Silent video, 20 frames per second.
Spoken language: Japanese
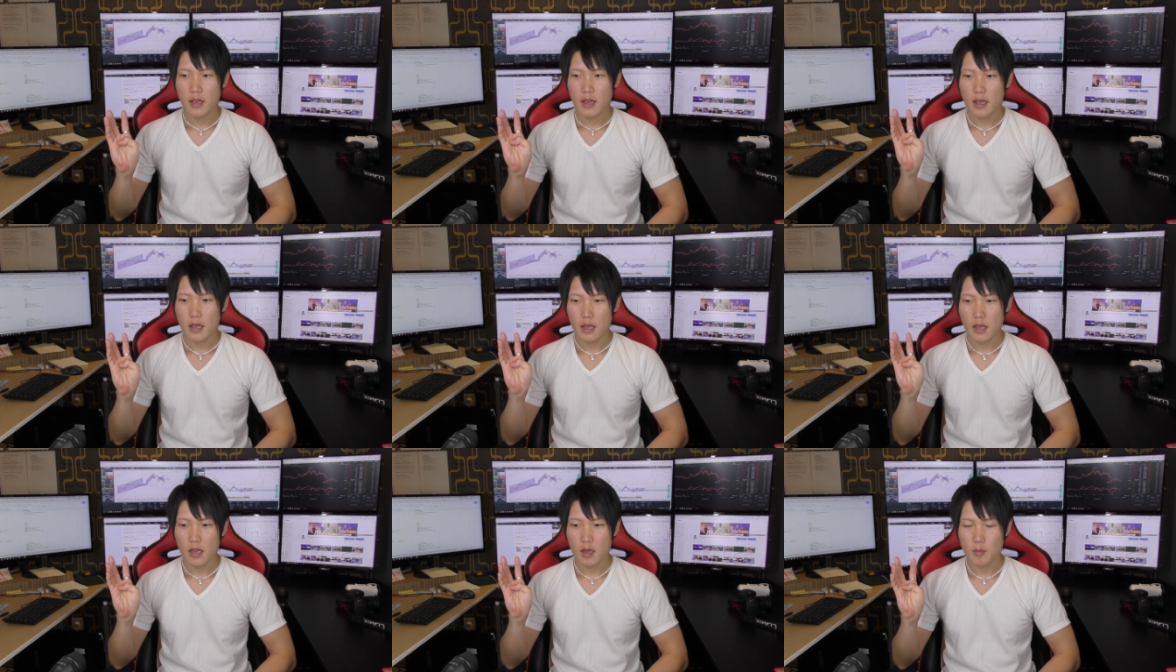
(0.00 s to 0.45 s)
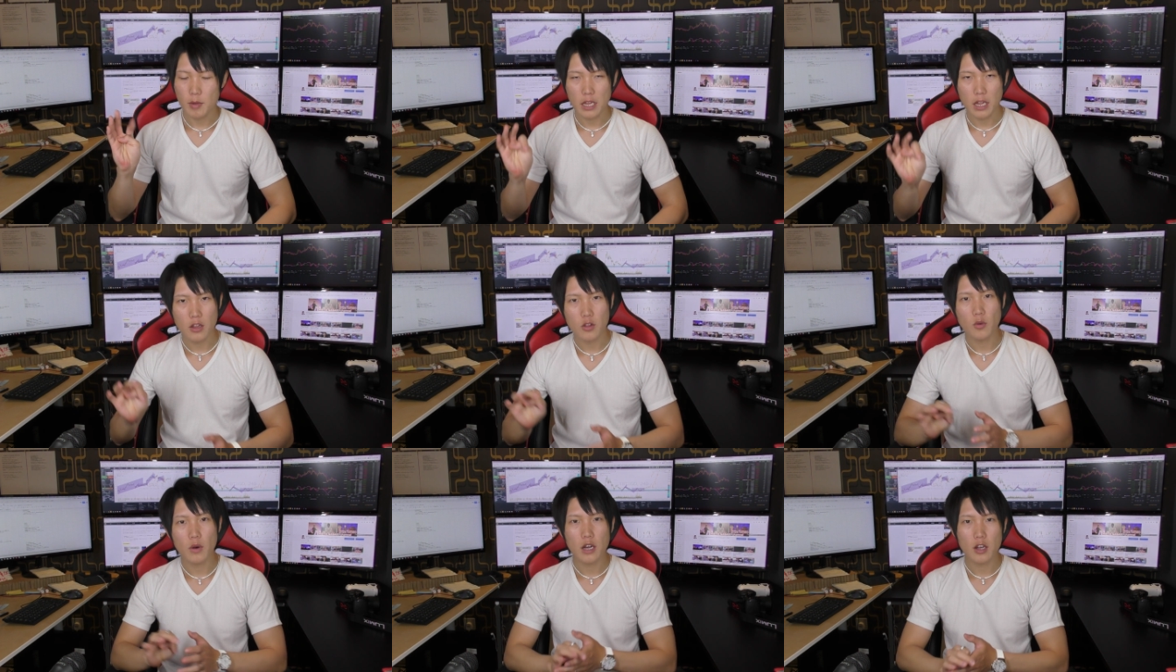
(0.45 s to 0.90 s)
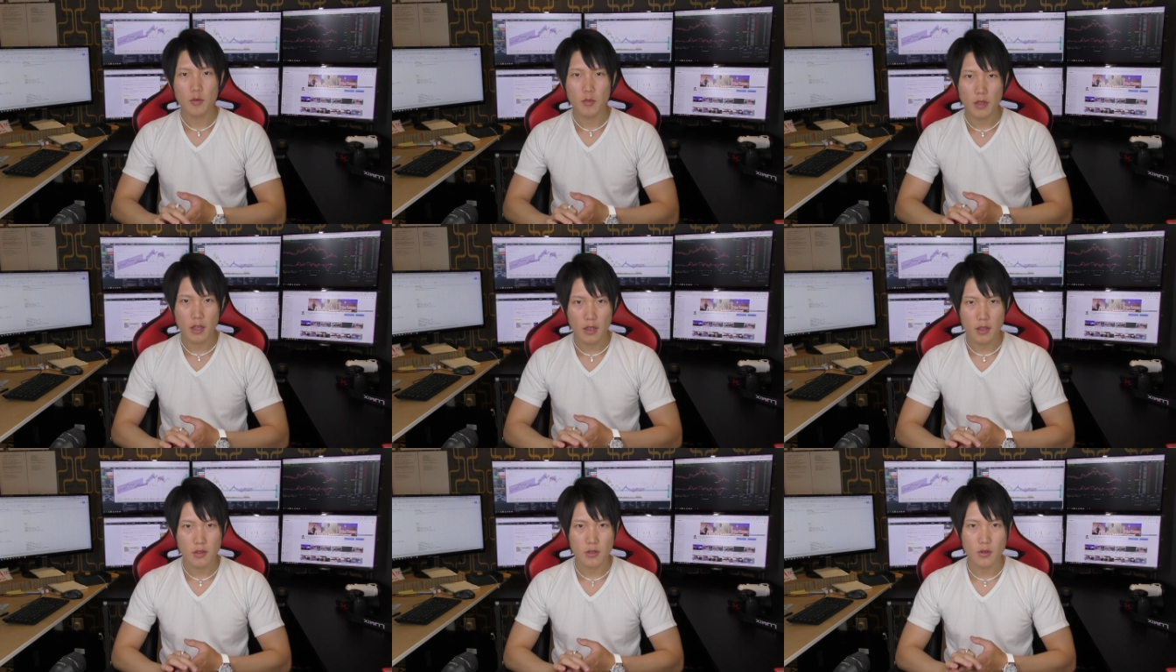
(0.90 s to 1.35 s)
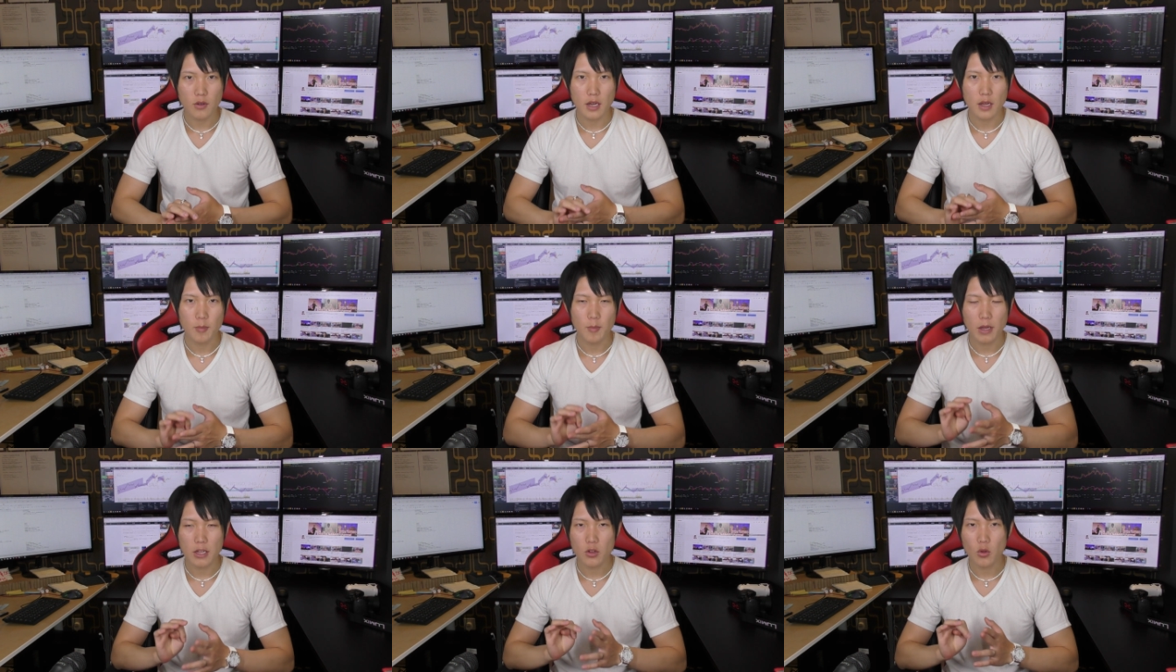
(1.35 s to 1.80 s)
ネットワークビジネスと
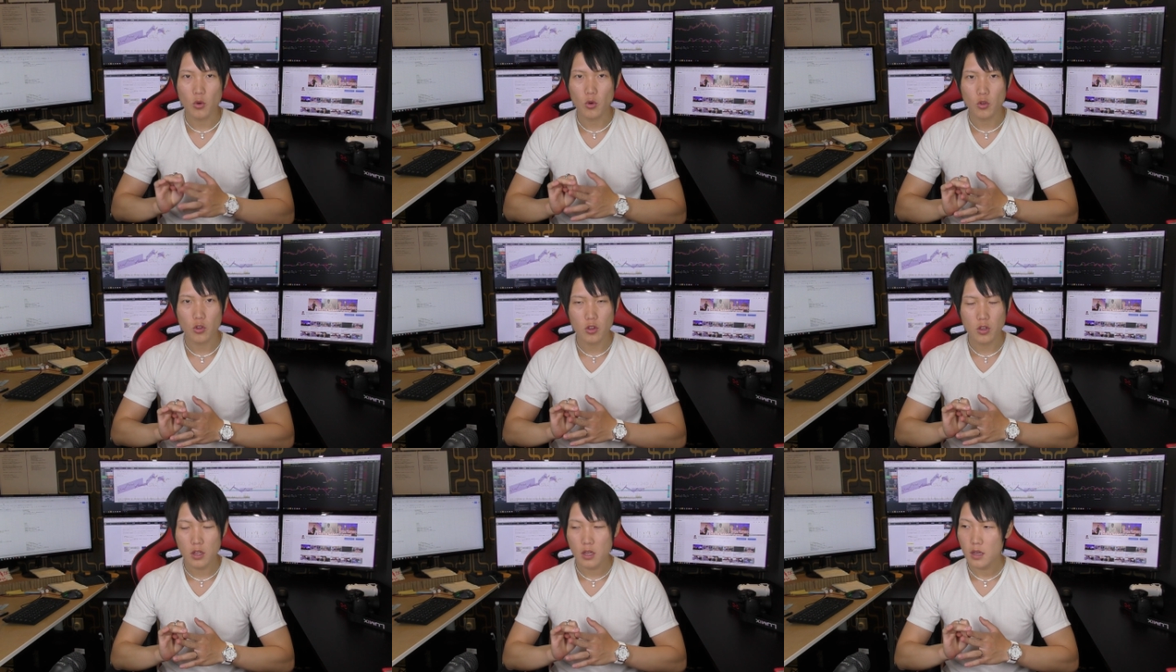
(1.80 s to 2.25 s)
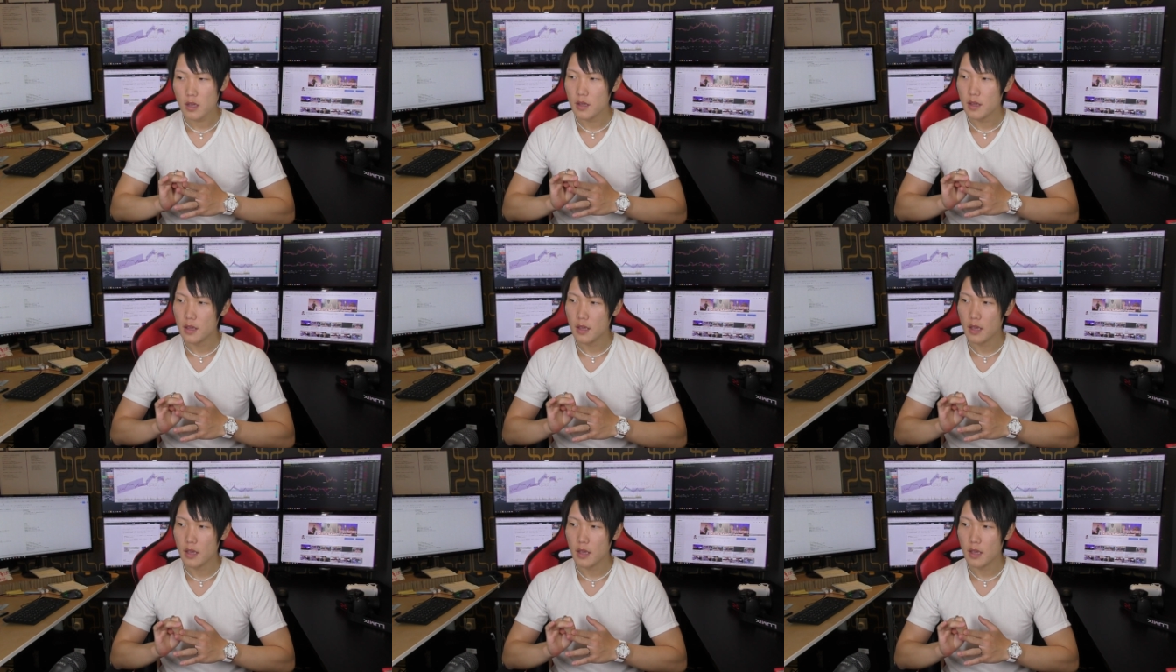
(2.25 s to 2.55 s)
か、投資、